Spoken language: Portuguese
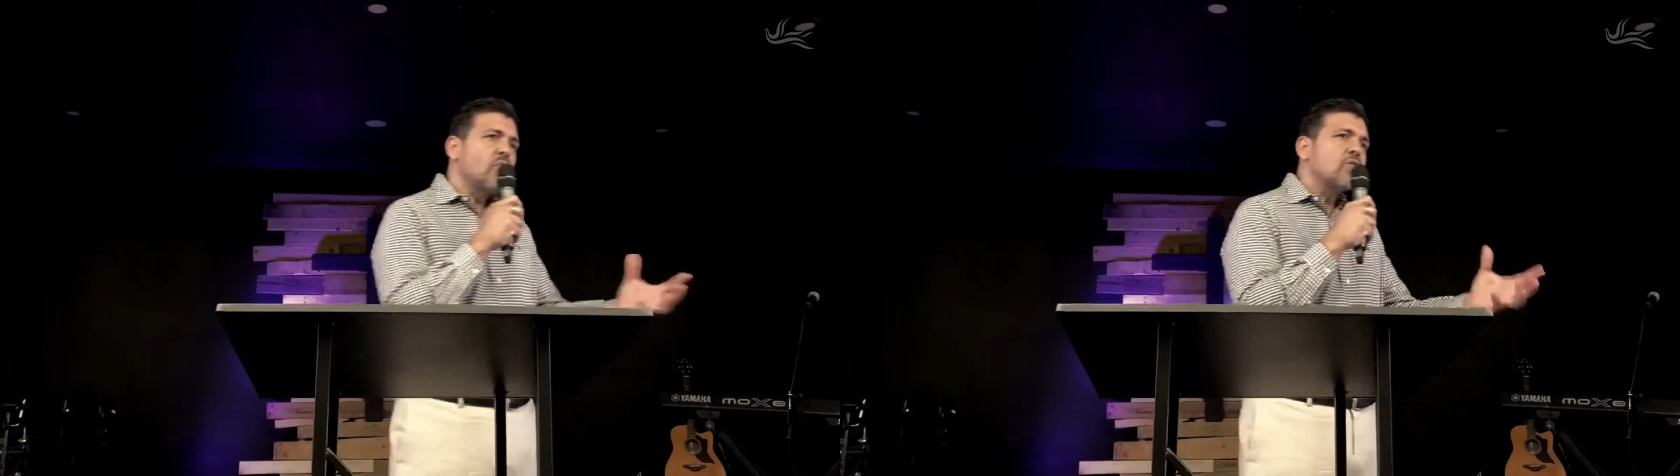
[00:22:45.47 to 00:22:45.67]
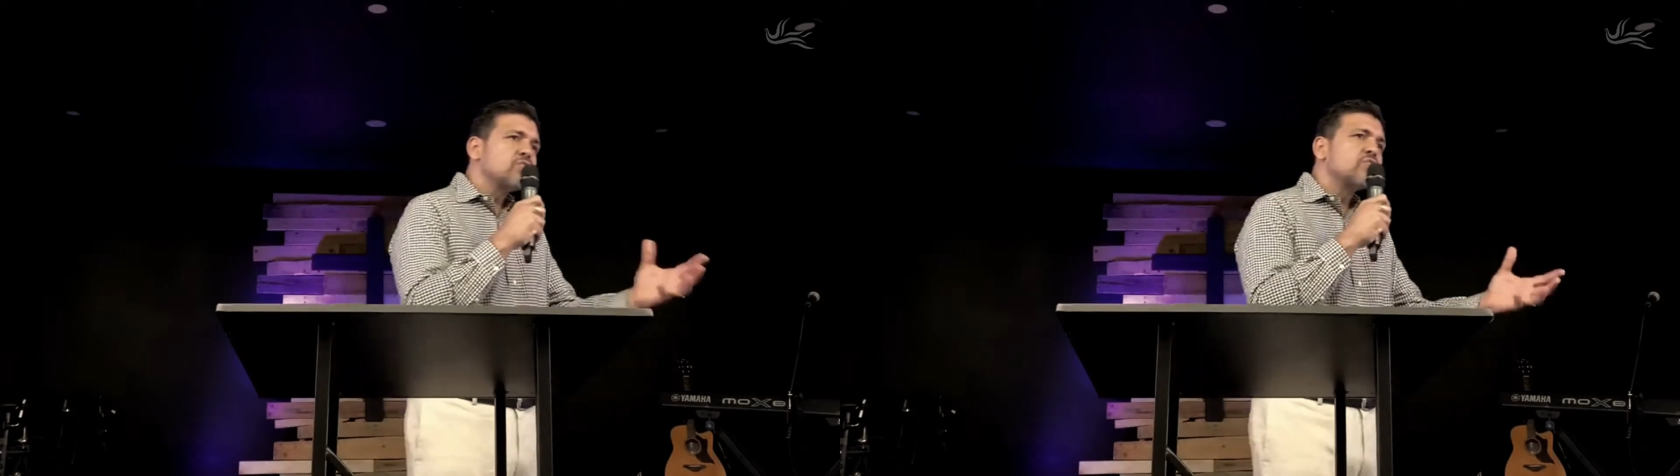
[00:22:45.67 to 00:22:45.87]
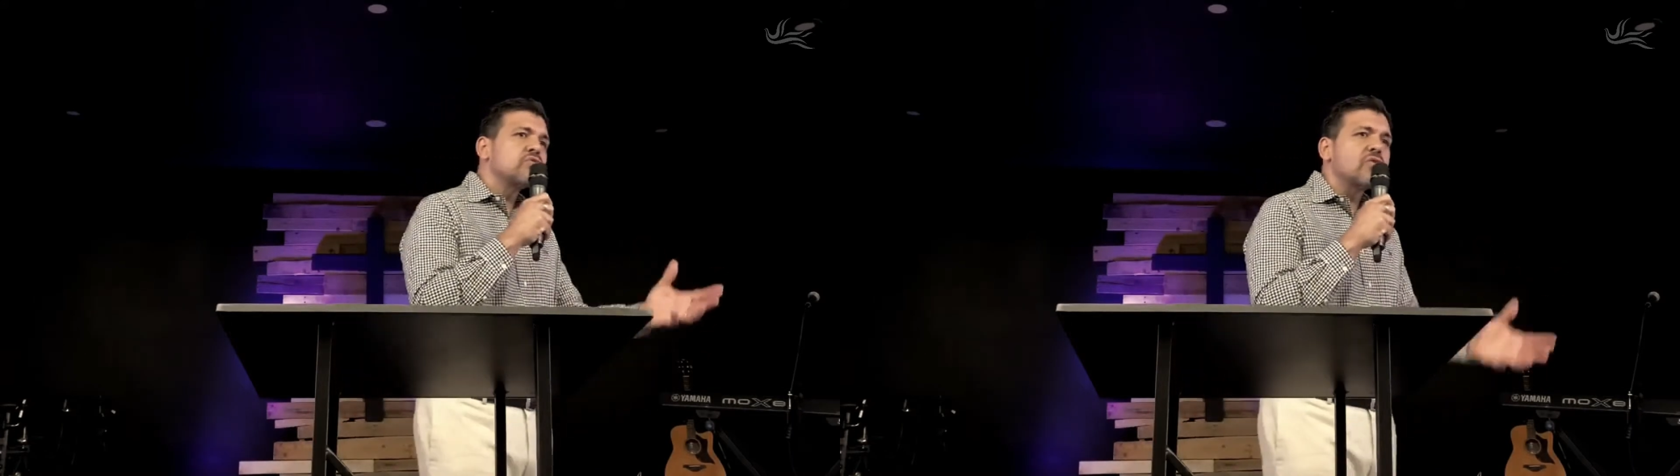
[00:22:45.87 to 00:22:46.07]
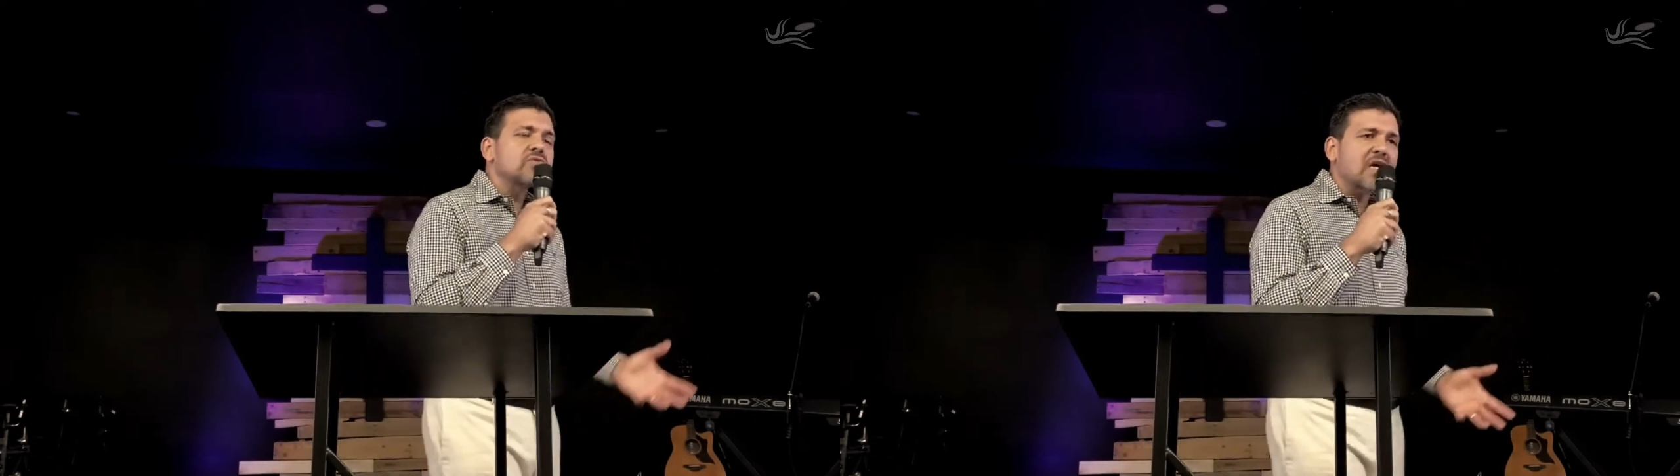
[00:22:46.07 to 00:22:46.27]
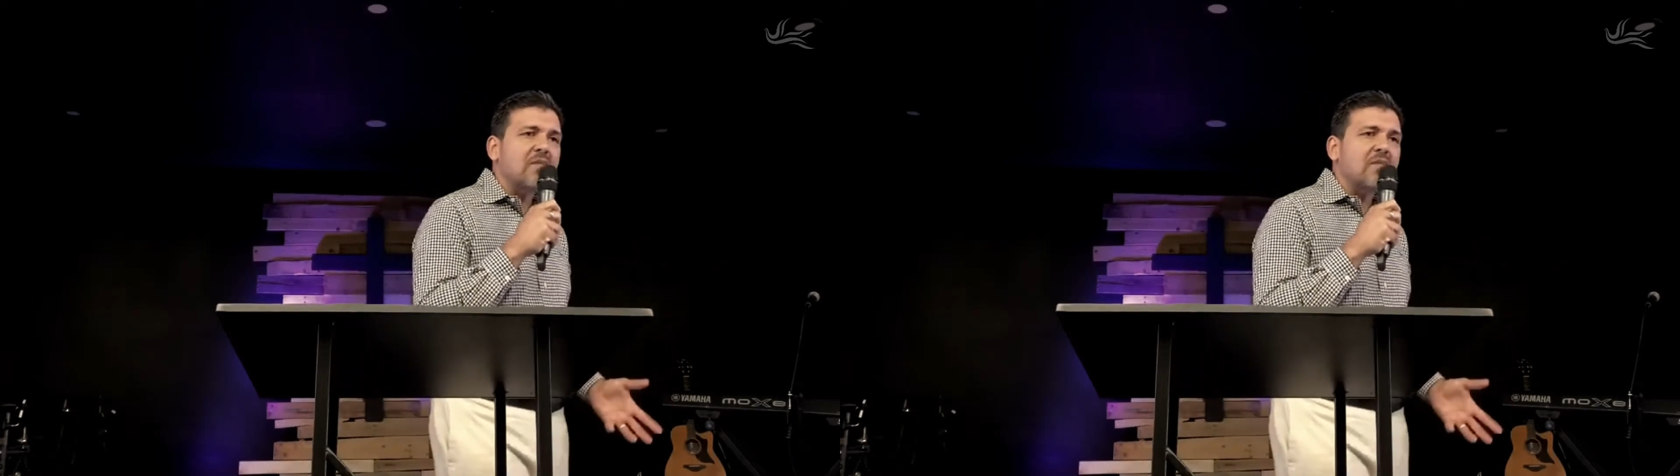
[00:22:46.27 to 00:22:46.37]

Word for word: em todos os seus